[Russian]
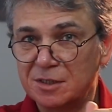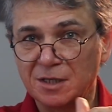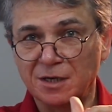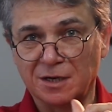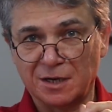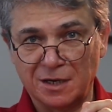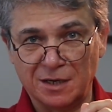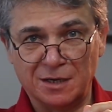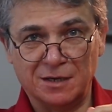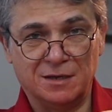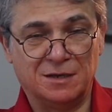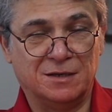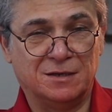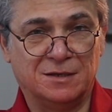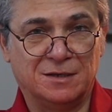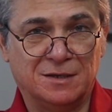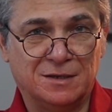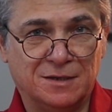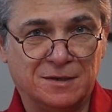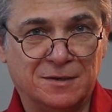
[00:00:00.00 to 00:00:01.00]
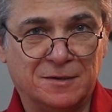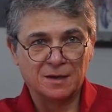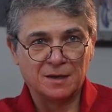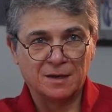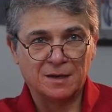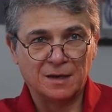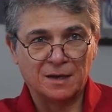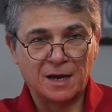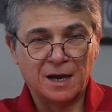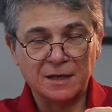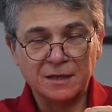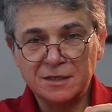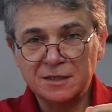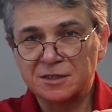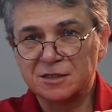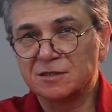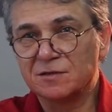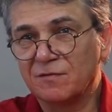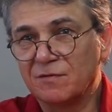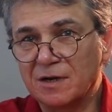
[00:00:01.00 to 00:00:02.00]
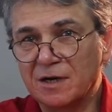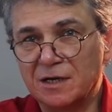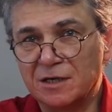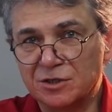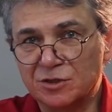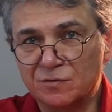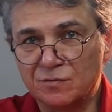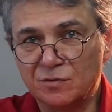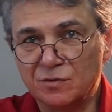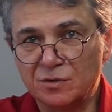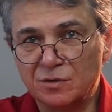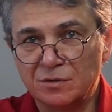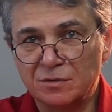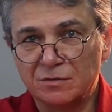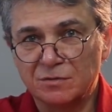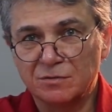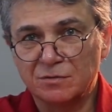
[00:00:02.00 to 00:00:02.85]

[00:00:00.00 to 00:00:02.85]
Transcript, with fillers: такая. Они завораживают.